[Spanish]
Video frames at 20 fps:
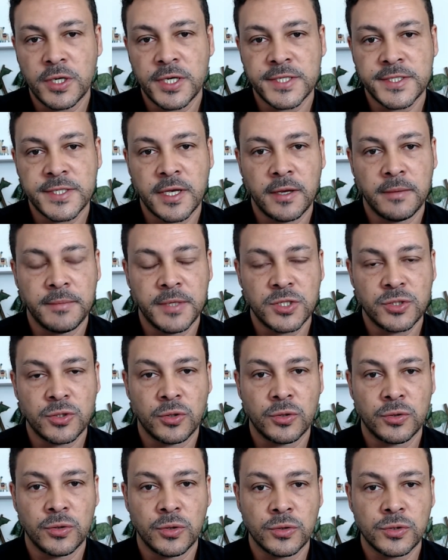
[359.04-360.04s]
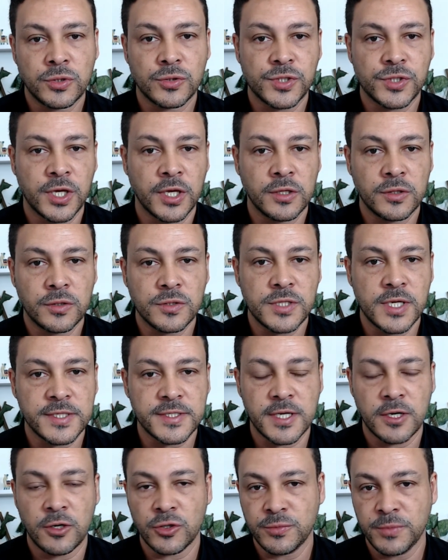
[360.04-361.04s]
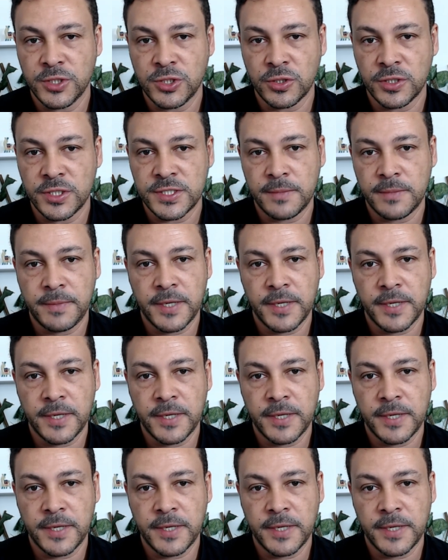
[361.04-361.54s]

desde 1.800.000 hasta 2 millones de